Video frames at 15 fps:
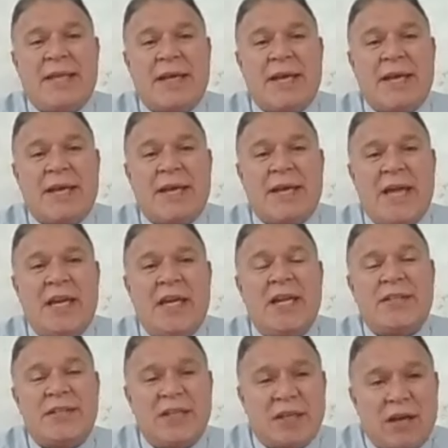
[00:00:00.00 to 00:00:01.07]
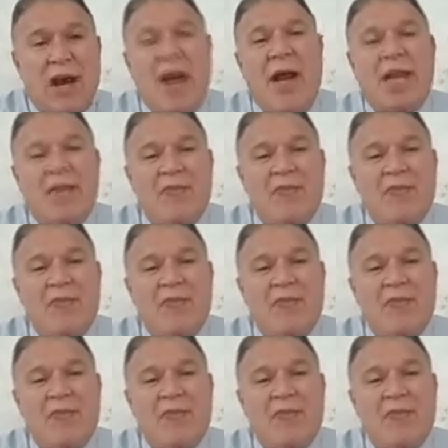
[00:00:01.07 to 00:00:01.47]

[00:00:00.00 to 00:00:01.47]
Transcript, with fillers: هجال التي قال